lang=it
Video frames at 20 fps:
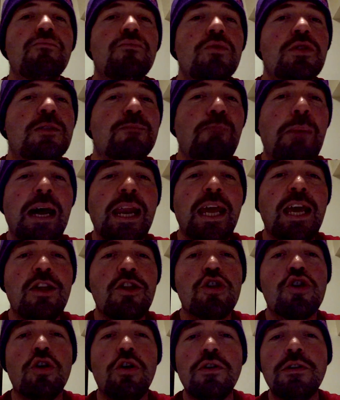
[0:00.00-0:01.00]

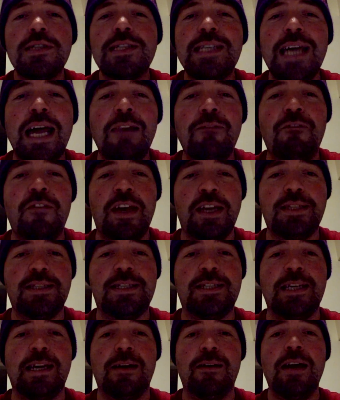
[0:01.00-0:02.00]
spareggio
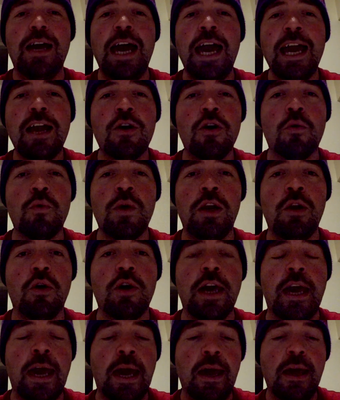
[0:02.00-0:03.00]
salvezza. Ecco quello
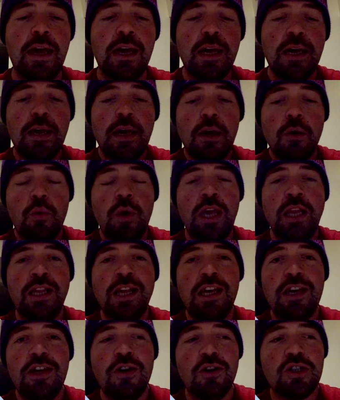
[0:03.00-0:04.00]
che è.
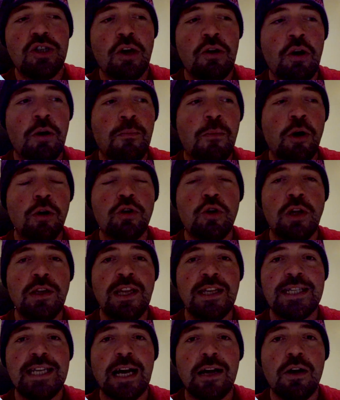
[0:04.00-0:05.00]
Quindi io sono molto in
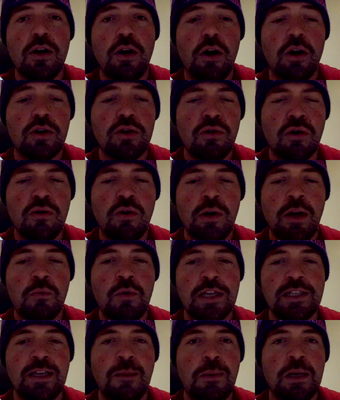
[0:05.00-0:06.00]
disaccordo con
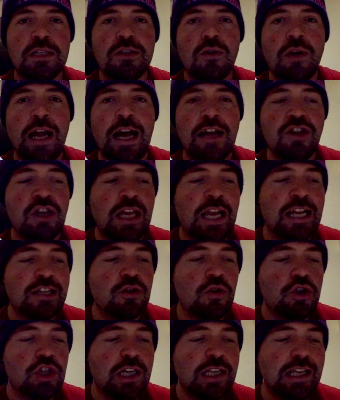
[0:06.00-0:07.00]
questi personaggi della
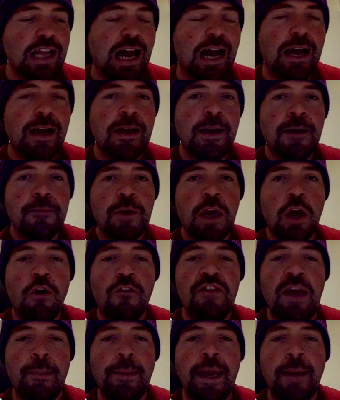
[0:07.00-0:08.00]
società che
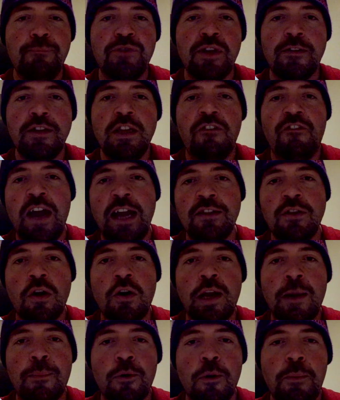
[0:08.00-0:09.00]
ovviamente
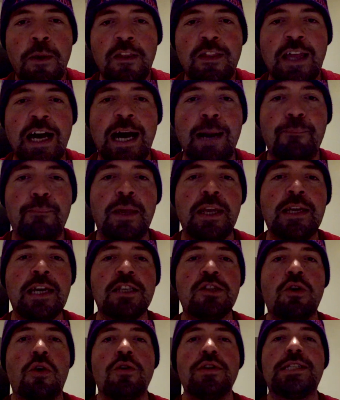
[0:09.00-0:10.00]
difendono la proprietà perché
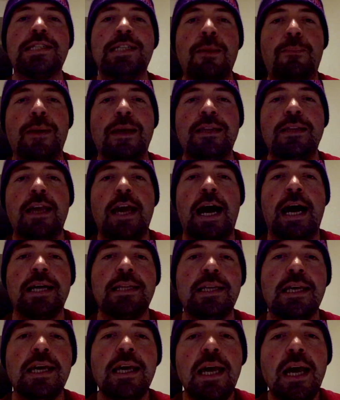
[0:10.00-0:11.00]
sono
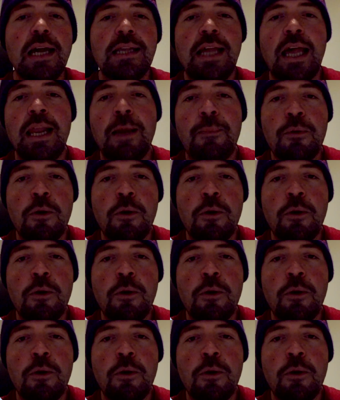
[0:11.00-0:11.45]
stipendiati dalla